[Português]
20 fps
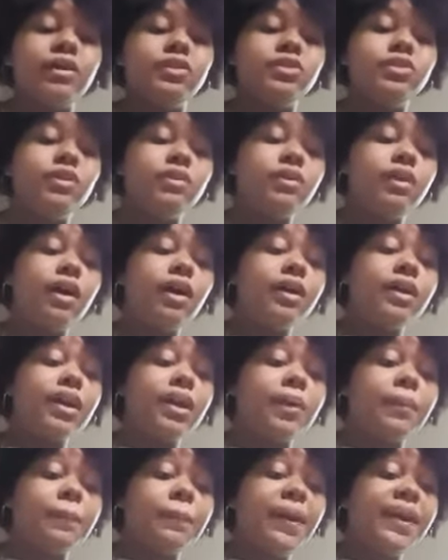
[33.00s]
John
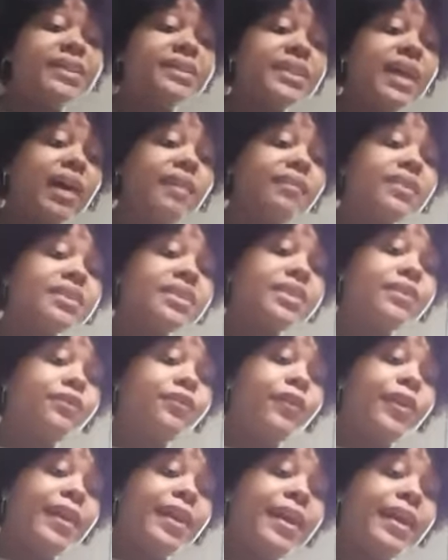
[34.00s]
Locke pensava
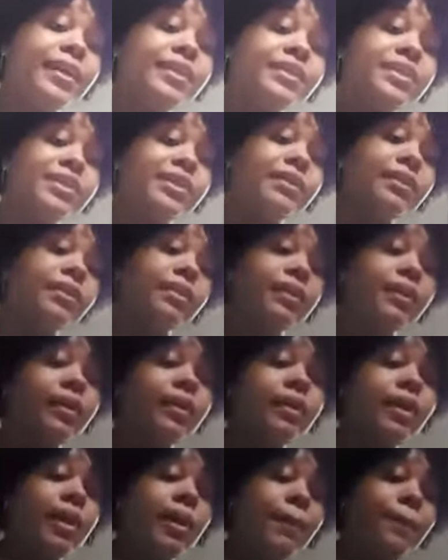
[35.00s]
diferente.
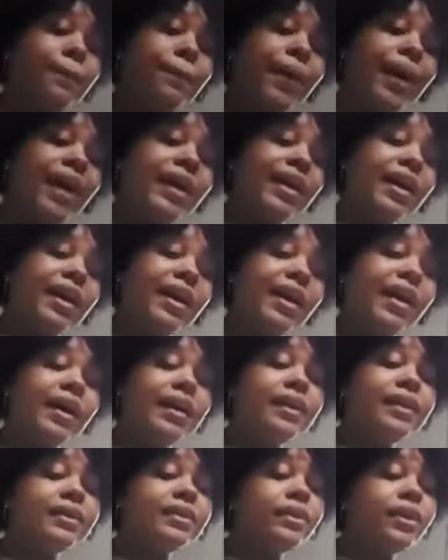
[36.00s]
Para
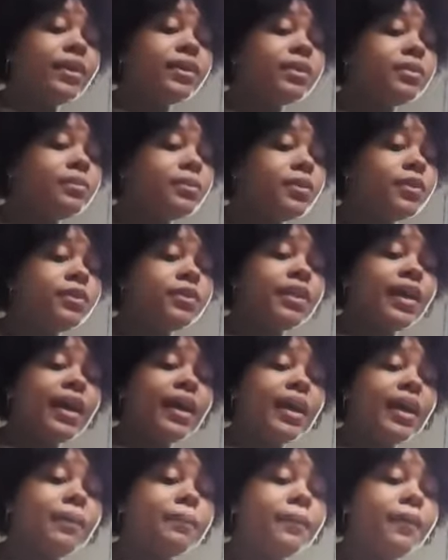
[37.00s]
ele todo mundo
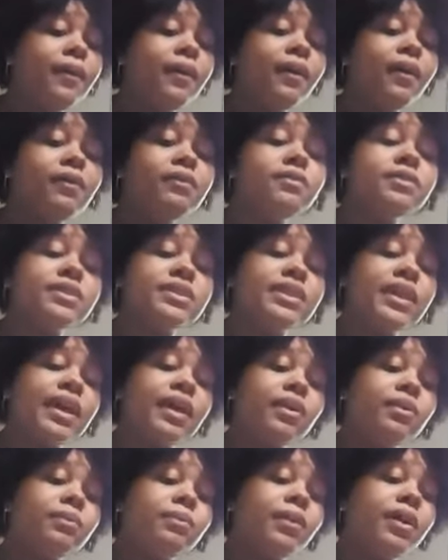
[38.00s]
era bom, um
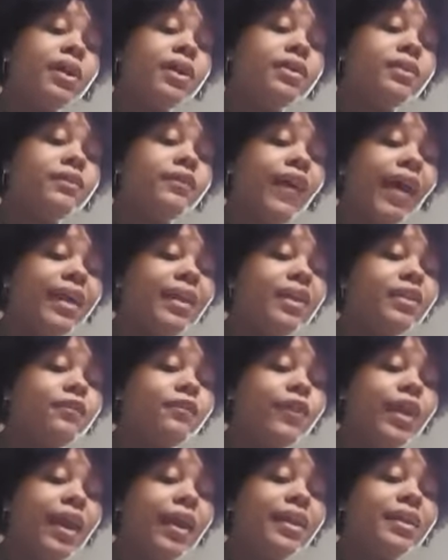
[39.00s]
ser humano vai na
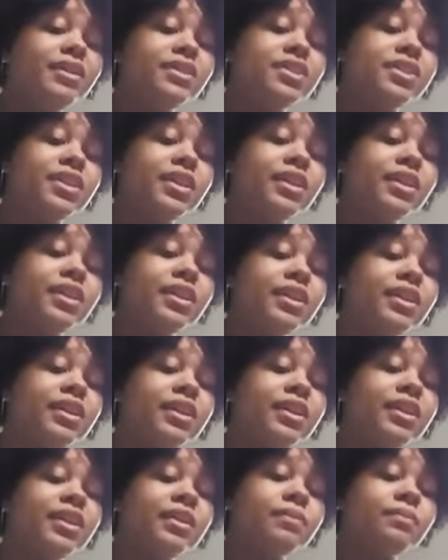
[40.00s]

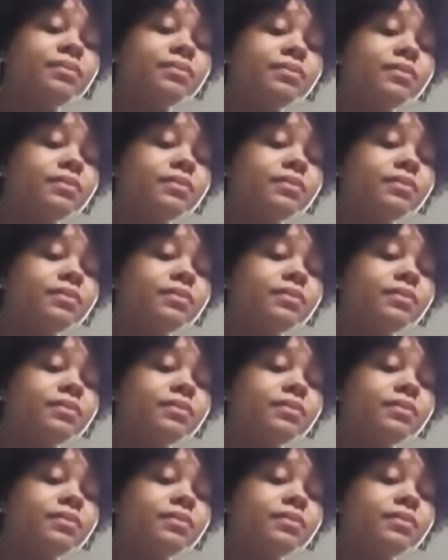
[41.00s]
frente.